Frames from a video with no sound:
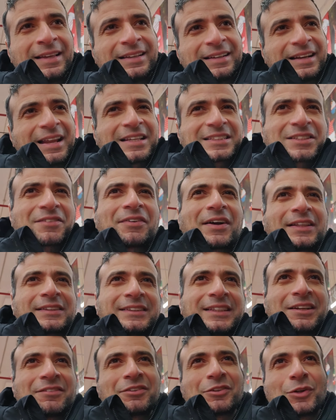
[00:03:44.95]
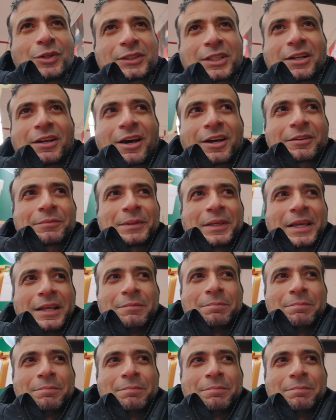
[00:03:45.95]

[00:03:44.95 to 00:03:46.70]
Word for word: للاسف عندنا في الوطن العربي